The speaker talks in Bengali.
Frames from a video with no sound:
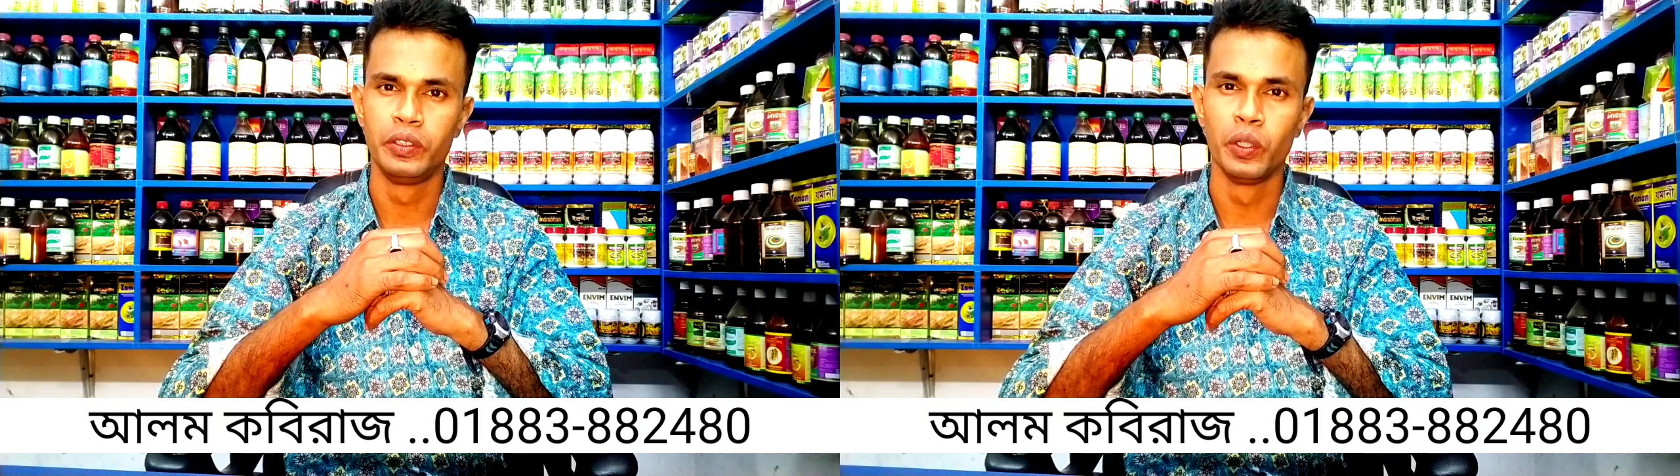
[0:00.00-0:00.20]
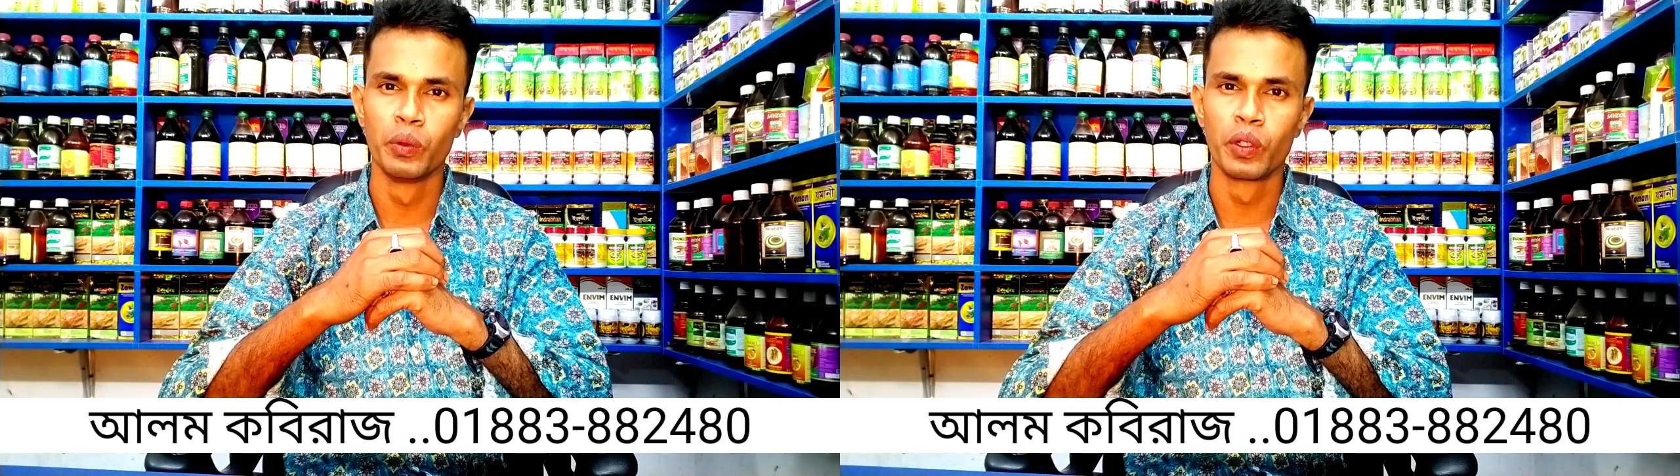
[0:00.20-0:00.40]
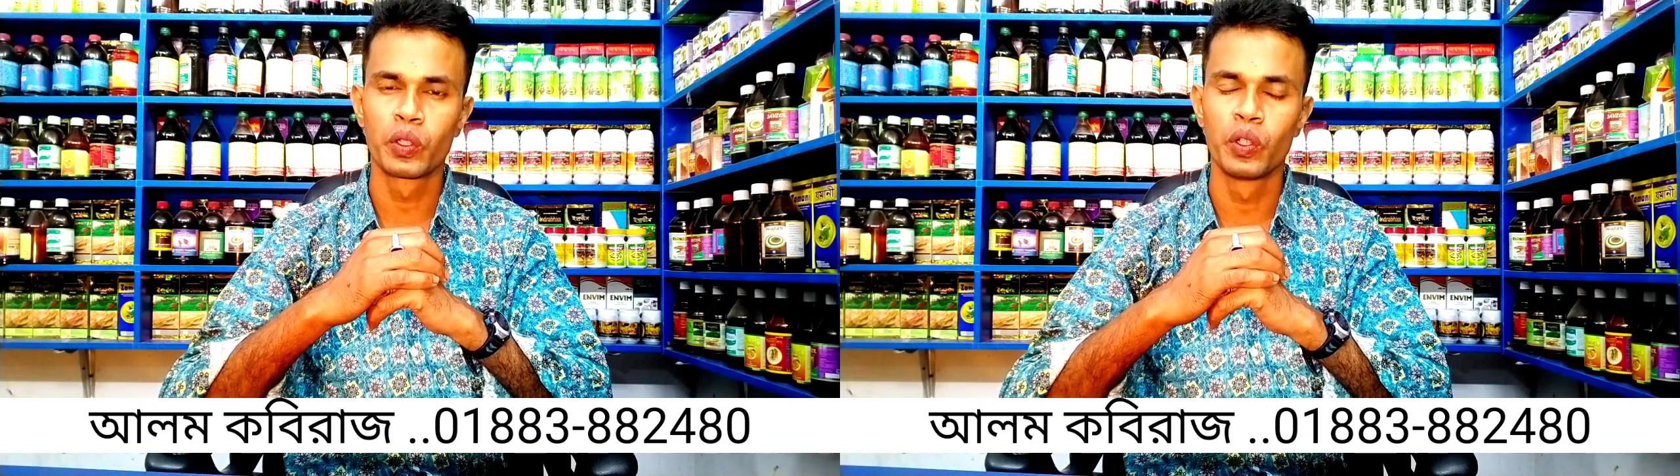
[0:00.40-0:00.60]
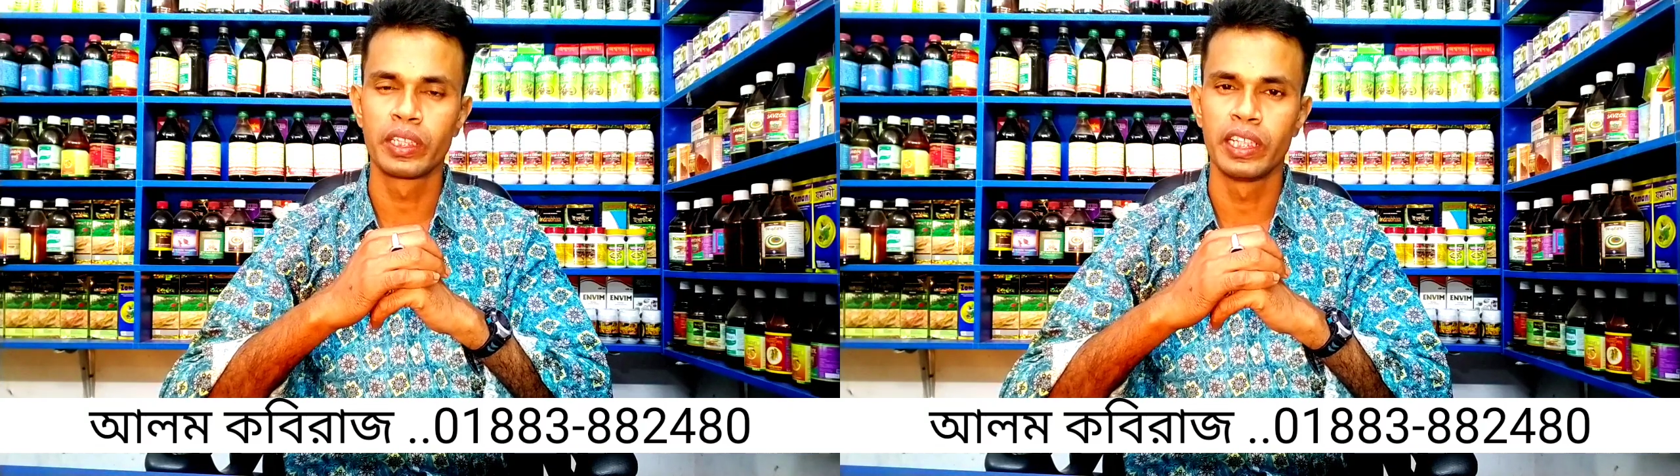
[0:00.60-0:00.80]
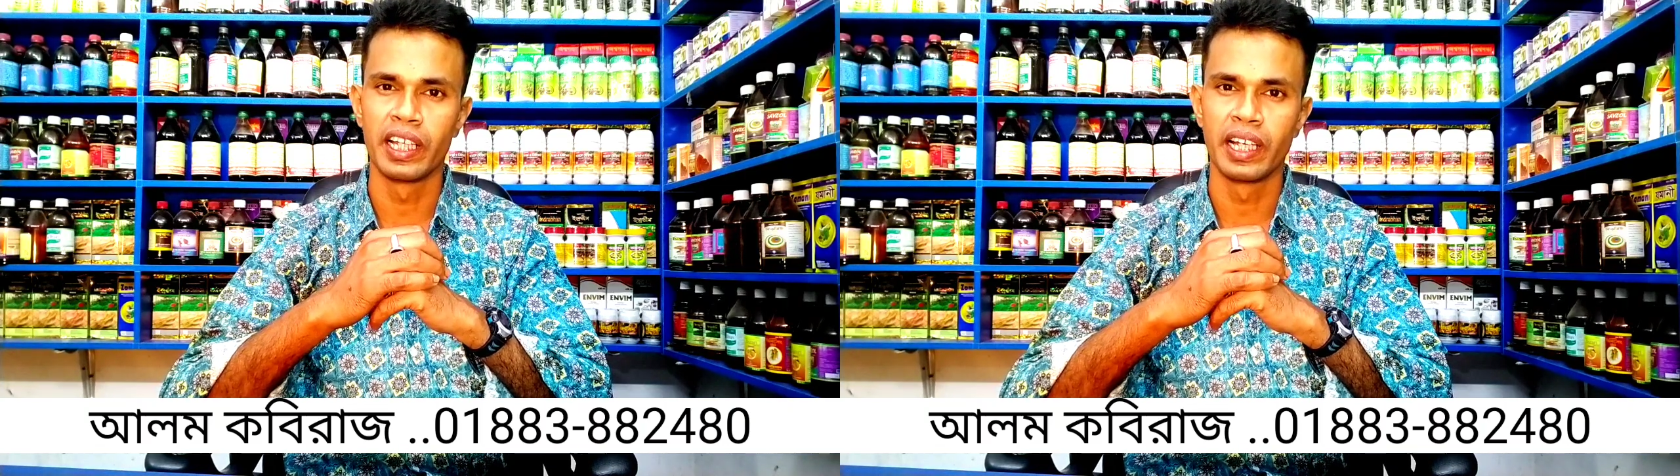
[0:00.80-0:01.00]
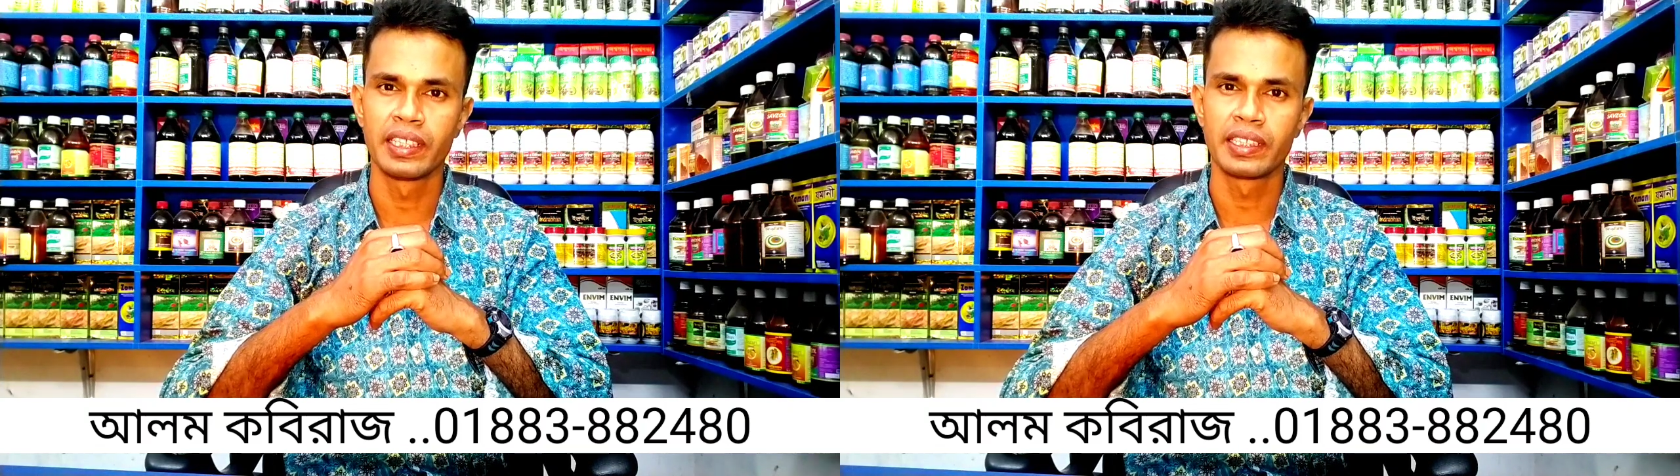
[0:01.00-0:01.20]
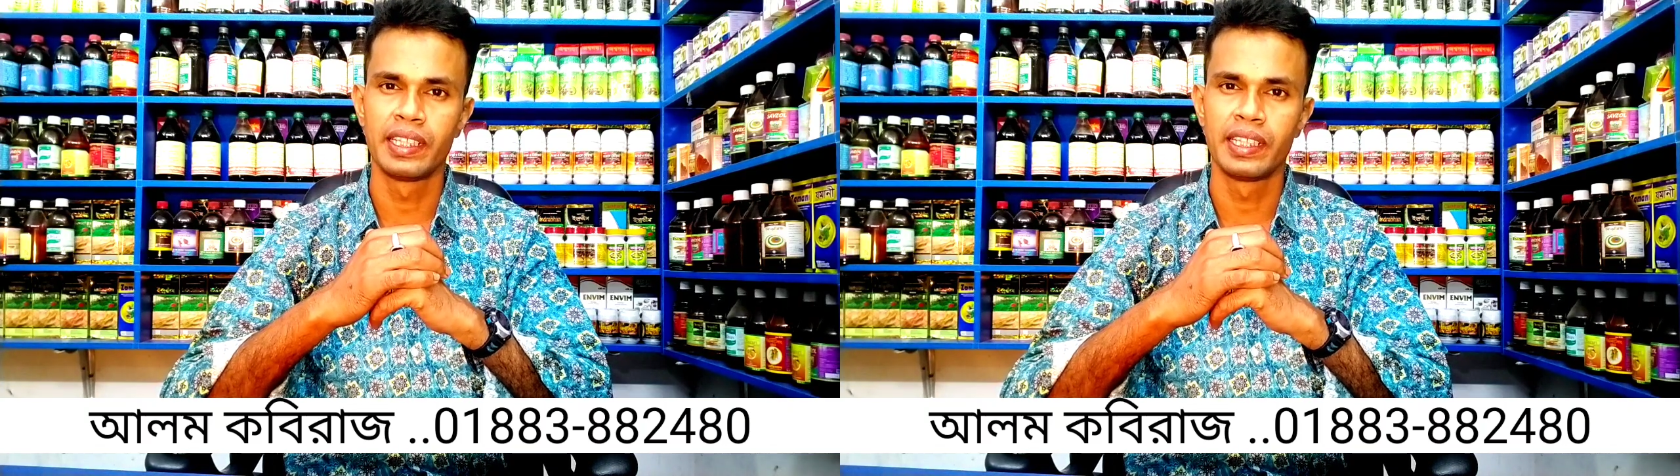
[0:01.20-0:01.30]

যৌন শক্তি নাই